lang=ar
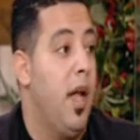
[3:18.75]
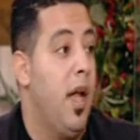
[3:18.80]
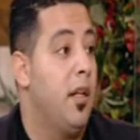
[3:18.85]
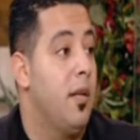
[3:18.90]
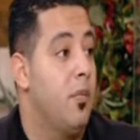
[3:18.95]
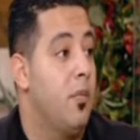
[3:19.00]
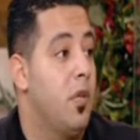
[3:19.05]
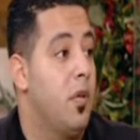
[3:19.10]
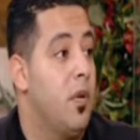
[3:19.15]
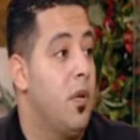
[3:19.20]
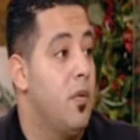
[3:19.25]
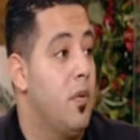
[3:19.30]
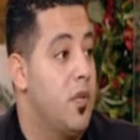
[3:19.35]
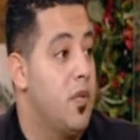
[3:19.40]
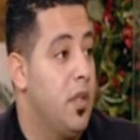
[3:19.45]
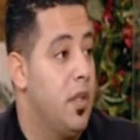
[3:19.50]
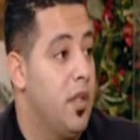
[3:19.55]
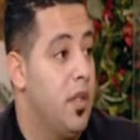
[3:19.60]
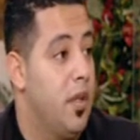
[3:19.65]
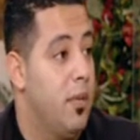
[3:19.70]
عدم
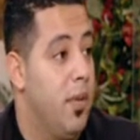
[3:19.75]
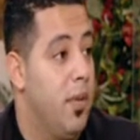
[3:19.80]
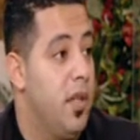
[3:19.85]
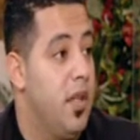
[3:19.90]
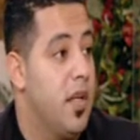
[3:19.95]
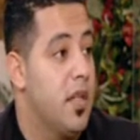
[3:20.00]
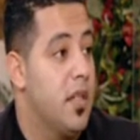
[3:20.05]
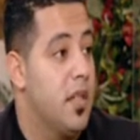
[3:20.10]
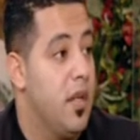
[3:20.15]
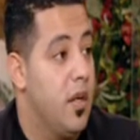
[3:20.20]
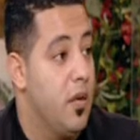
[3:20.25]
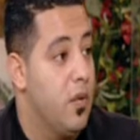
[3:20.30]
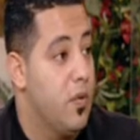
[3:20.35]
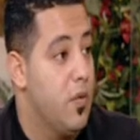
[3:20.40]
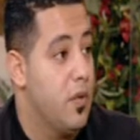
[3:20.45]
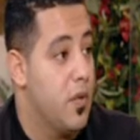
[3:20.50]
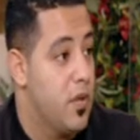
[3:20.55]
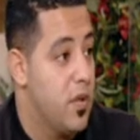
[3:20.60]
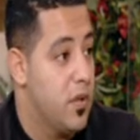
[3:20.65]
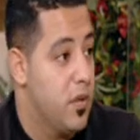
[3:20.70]
تقلصات للمعده اثناء
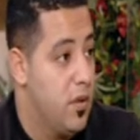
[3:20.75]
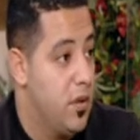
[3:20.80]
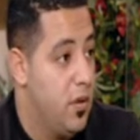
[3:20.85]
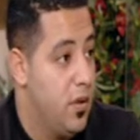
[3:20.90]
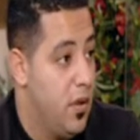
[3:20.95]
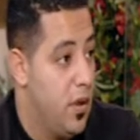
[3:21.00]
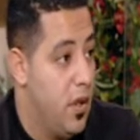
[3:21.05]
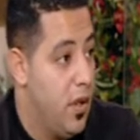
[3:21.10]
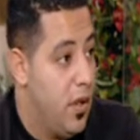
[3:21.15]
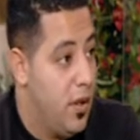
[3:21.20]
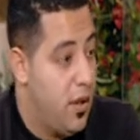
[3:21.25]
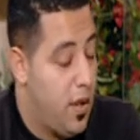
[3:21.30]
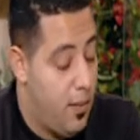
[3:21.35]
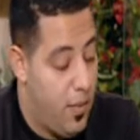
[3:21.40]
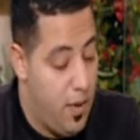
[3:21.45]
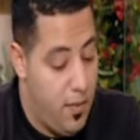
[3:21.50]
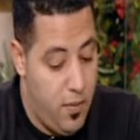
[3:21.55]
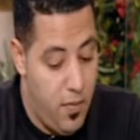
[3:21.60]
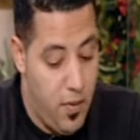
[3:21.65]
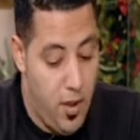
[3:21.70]
الكورس كويس
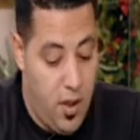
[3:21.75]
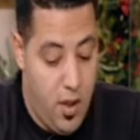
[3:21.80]
تمام